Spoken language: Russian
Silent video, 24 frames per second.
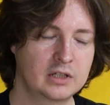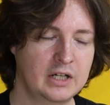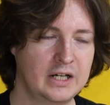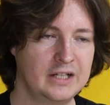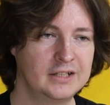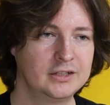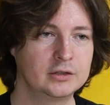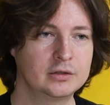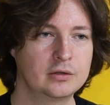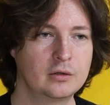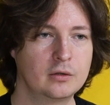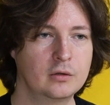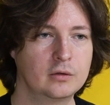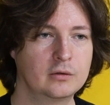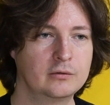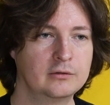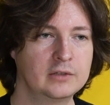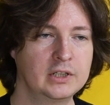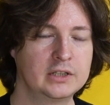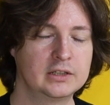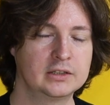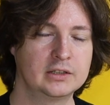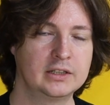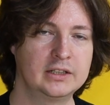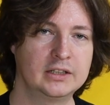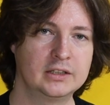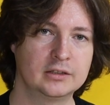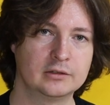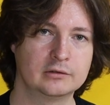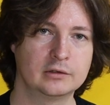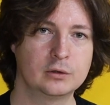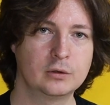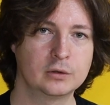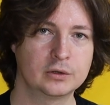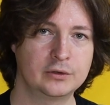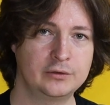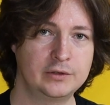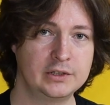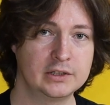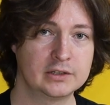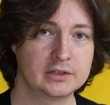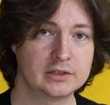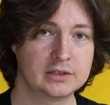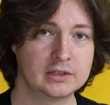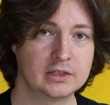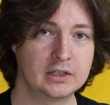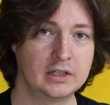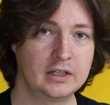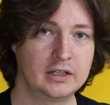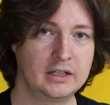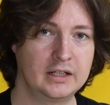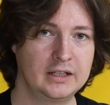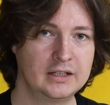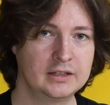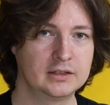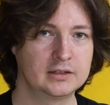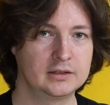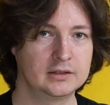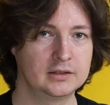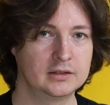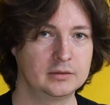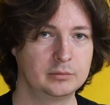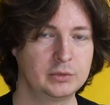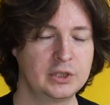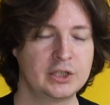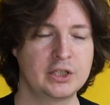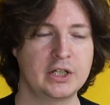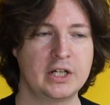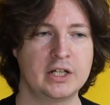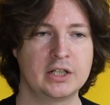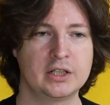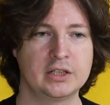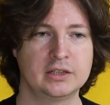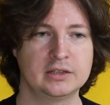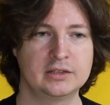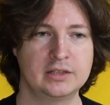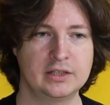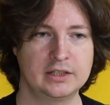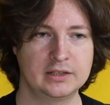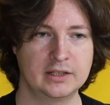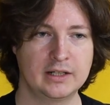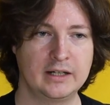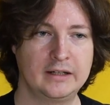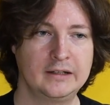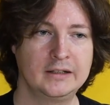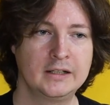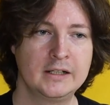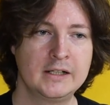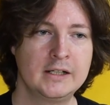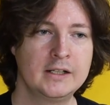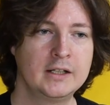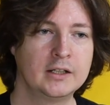Крайний срок выхода этого хотфикса – это ближайшая среда,